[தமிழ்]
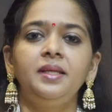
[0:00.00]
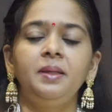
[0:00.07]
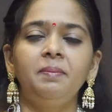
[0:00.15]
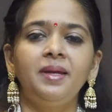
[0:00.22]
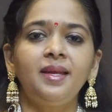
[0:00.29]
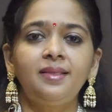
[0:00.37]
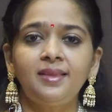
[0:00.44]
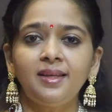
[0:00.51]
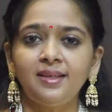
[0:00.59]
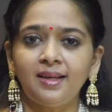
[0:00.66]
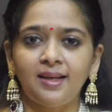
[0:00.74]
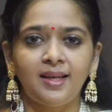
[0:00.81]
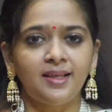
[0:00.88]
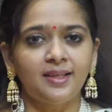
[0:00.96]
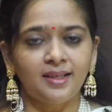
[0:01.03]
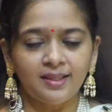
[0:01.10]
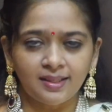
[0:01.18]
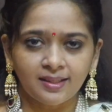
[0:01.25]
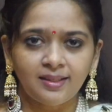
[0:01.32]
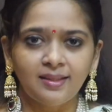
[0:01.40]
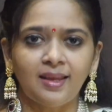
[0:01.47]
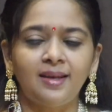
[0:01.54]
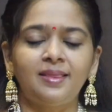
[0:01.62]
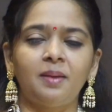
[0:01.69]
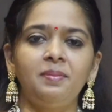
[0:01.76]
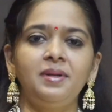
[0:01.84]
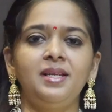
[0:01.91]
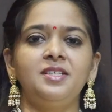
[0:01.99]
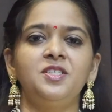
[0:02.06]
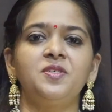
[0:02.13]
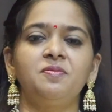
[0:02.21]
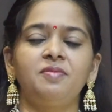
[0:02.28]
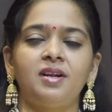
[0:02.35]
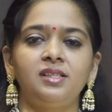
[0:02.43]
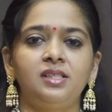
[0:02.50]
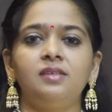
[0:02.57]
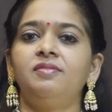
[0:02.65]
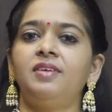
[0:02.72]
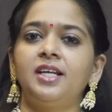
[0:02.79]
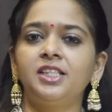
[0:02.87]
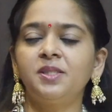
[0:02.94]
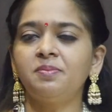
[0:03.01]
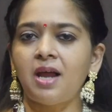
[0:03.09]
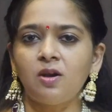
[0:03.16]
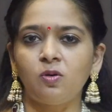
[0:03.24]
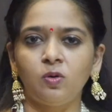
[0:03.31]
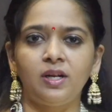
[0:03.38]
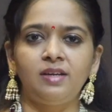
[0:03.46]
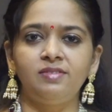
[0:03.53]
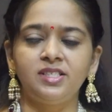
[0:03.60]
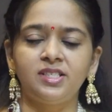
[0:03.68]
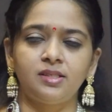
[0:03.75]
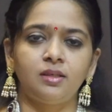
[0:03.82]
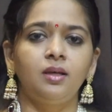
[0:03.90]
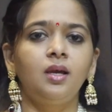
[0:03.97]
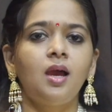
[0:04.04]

இமயத்தின் எல்லை கண்ட என் தமிழ் என்றும் வாழ்க வணக்கம் நான் உங்கள் விஜி